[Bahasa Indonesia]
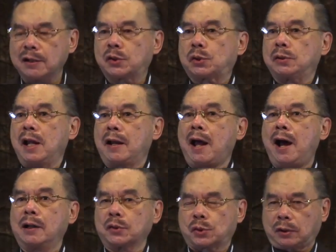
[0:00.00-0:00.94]
dan saudara
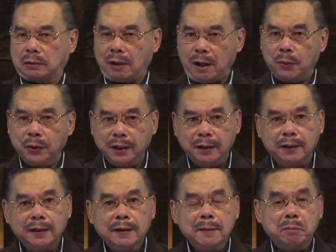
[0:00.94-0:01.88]
harus ketahui
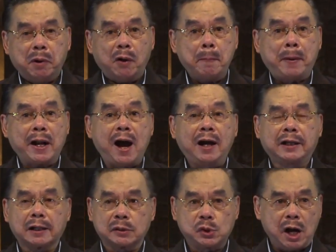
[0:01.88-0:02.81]
bahwa pada
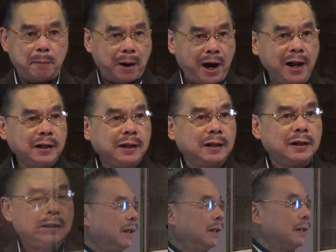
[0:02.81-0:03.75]
akhir zaman
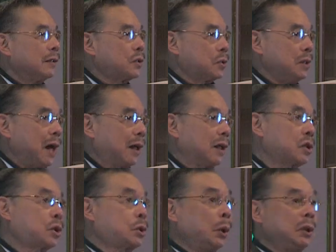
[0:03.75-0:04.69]
saudara
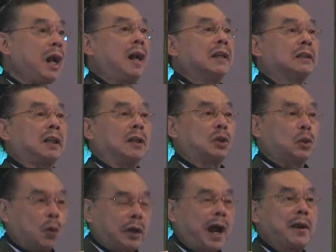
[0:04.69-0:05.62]
sudah
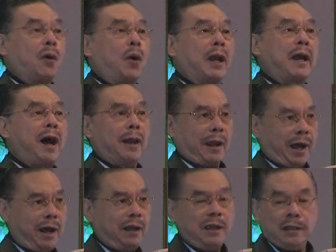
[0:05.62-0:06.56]
ditentukan oleh
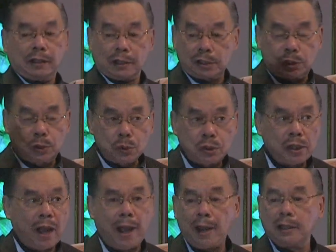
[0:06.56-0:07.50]
Allah
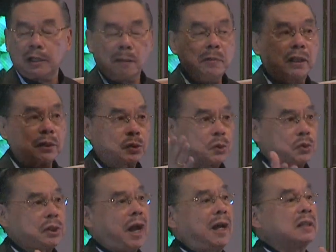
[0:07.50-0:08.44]
kesusahan demi
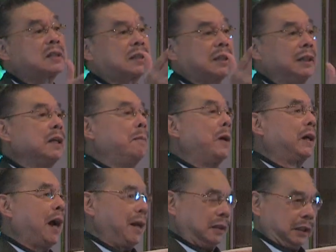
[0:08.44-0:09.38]
kesusahan silih
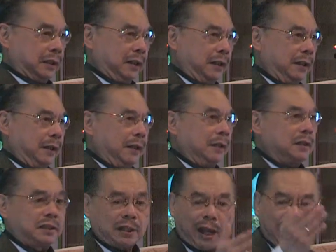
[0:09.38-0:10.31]
berganti,
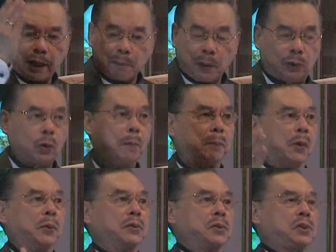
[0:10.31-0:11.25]
saling
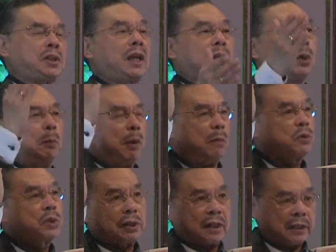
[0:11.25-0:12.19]
bertumpuk, satu
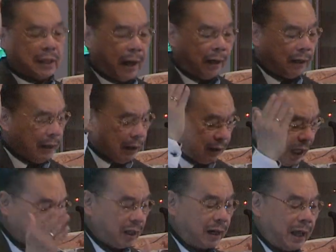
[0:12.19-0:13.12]
belum selesai,
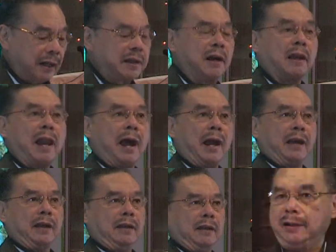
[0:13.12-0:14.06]
datanglah yang lain.